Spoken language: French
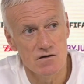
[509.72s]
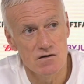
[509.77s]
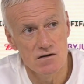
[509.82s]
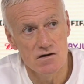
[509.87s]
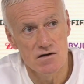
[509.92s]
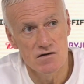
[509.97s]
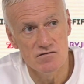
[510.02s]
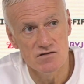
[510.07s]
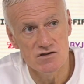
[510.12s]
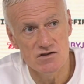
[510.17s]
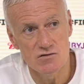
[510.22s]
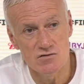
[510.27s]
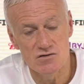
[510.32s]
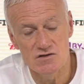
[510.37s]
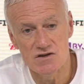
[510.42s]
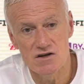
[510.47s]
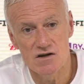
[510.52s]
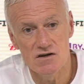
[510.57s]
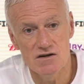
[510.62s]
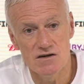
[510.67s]
la vie
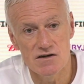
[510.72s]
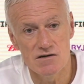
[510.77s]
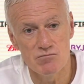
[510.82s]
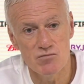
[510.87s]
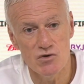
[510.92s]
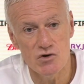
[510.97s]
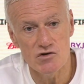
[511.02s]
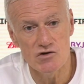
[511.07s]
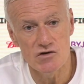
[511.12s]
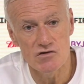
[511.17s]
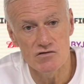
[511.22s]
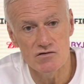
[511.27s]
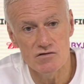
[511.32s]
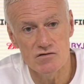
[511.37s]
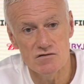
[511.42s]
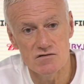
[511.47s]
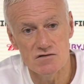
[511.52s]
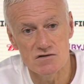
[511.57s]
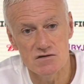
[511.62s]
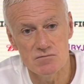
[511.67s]
sociale est importante.
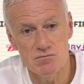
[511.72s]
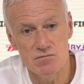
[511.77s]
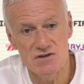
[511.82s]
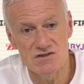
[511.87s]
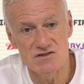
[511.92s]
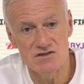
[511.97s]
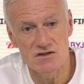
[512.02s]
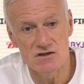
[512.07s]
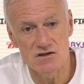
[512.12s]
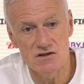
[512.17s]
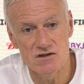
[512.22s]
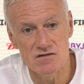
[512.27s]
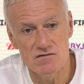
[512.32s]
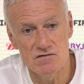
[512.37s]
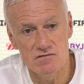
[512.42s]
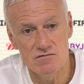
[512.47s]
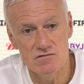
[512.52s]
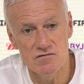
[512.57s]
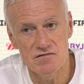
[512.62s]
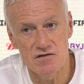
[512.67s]
C'est pas ça qui va
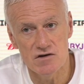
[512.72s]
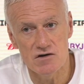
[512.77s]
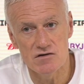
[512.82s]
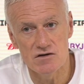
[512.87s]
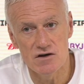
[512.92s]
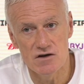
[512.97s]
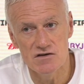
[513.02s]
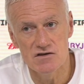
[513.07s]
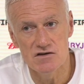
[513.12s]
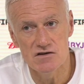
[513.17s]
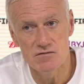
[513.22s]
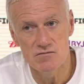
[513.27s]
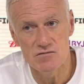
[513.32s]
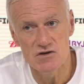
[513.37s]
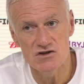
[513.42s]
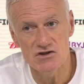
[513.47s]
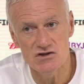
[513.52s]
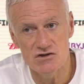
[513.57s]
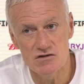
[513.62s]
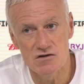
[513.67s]
vous faire gagner les
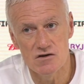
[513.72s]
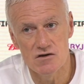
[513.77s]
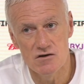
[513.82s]
matchs,